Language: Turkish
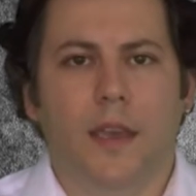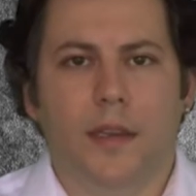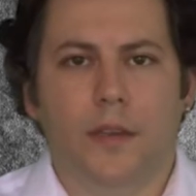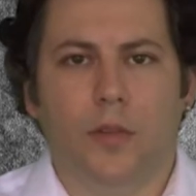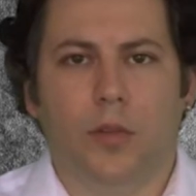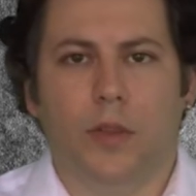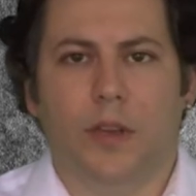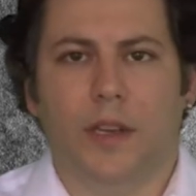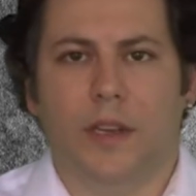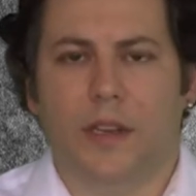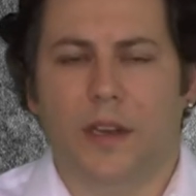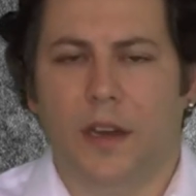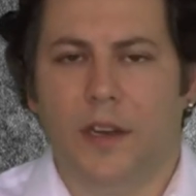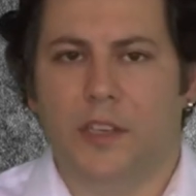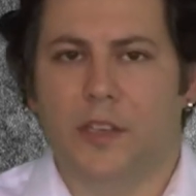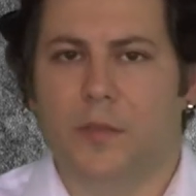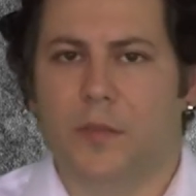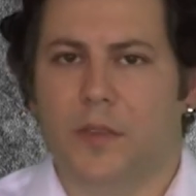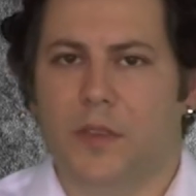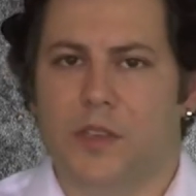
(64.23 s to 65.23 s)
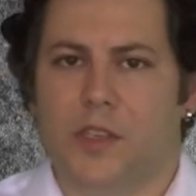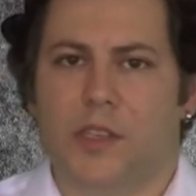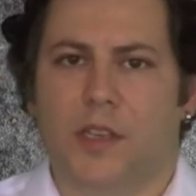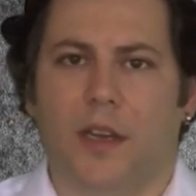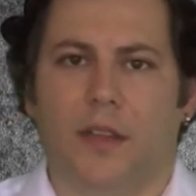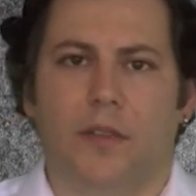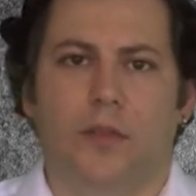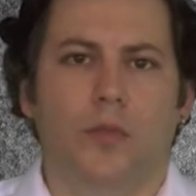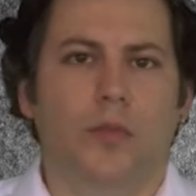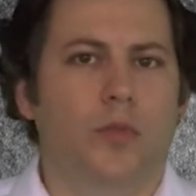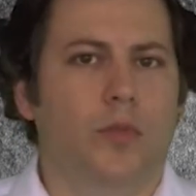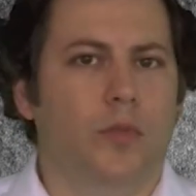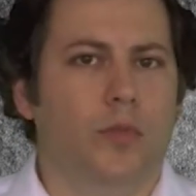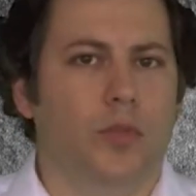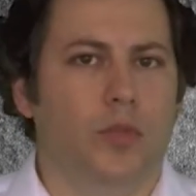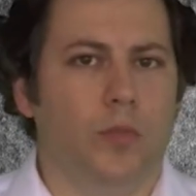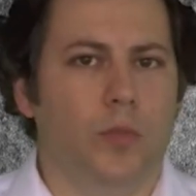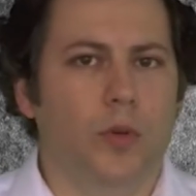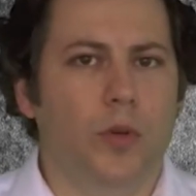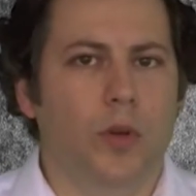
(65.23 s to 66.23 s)
yaygın olarak karşımıza çıkan ürün
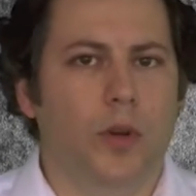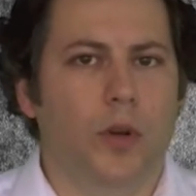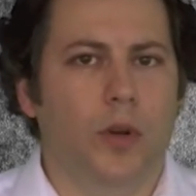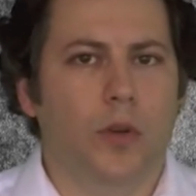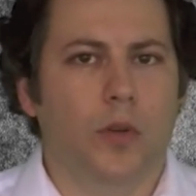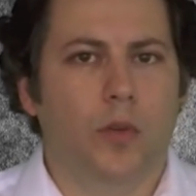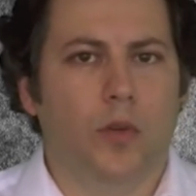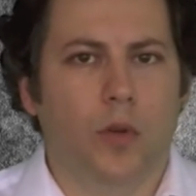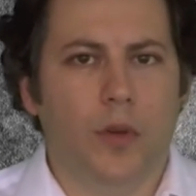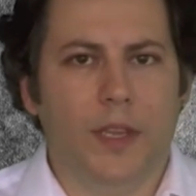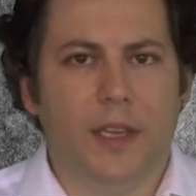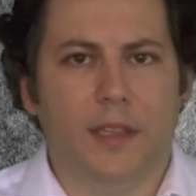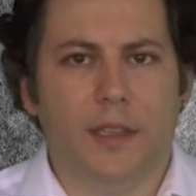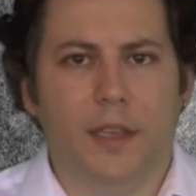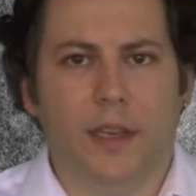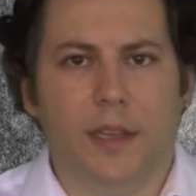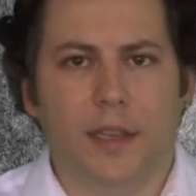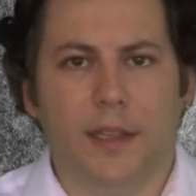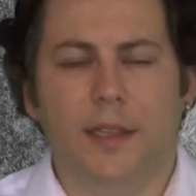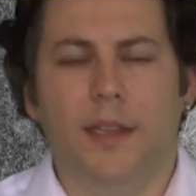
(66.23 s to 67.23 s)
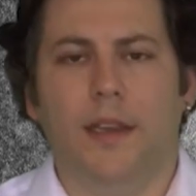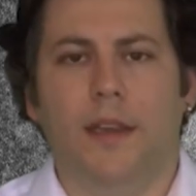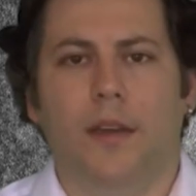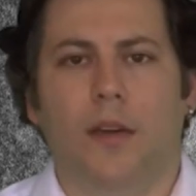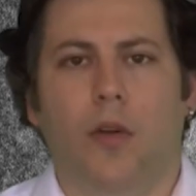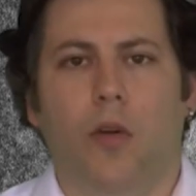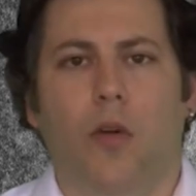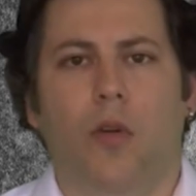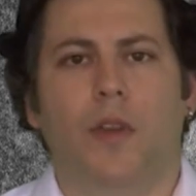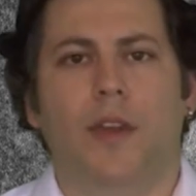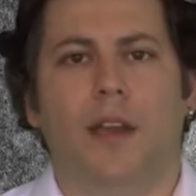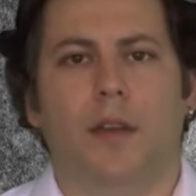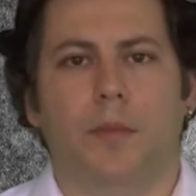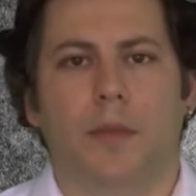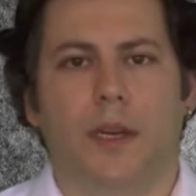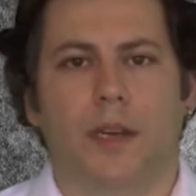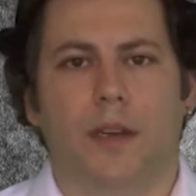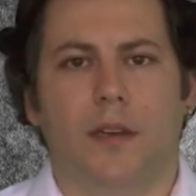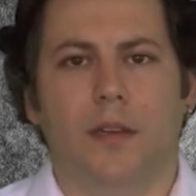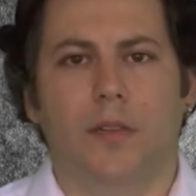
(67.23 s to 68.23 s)
grubu konik delikli oynak
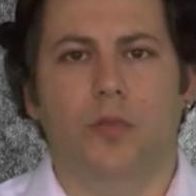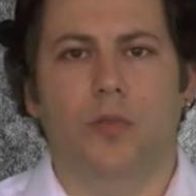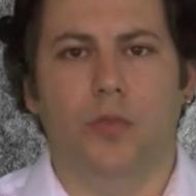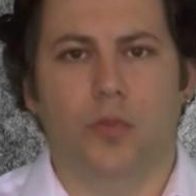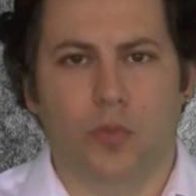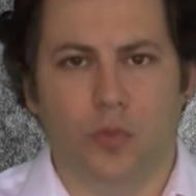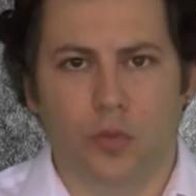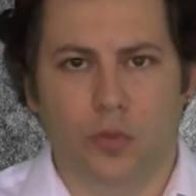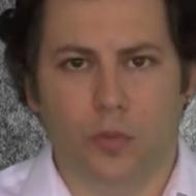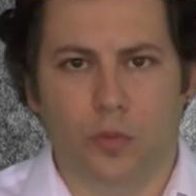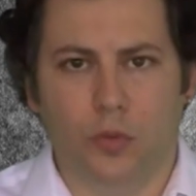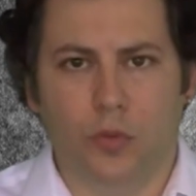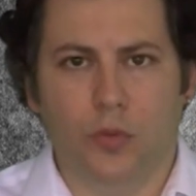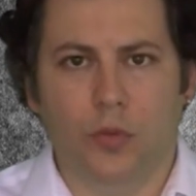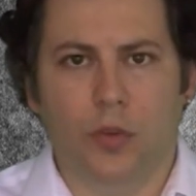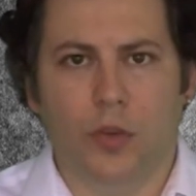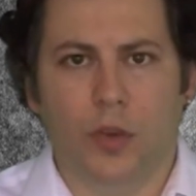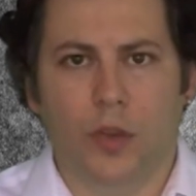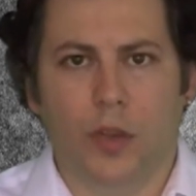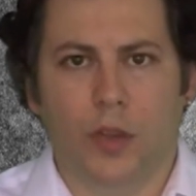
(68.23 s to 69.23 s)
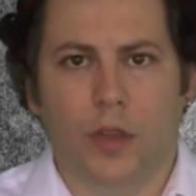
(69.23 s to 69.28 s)
makaralı ürün grubudur.